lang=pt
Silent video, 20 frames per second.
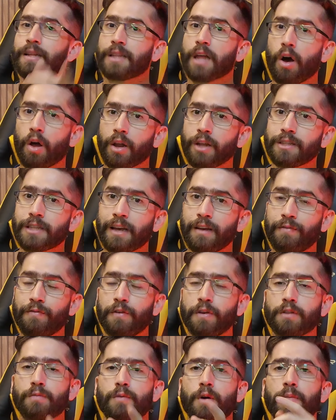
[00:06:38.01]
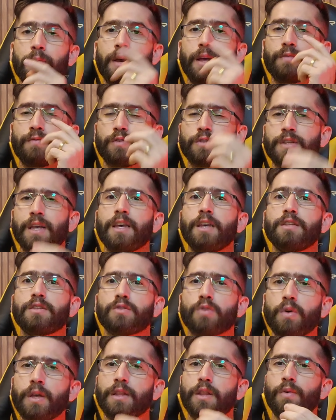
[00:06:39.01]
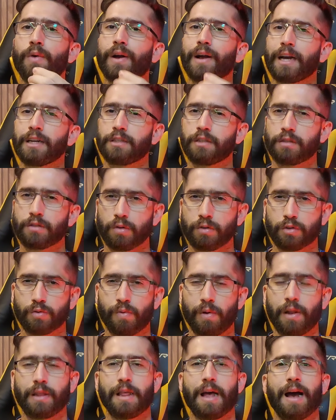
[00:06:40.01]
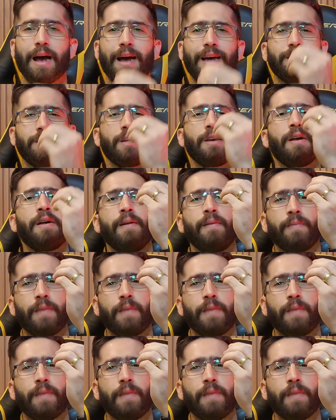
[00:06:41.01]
tá rolando a rifinha do momento, você que sonha em ter uma caixa de som de qualidade,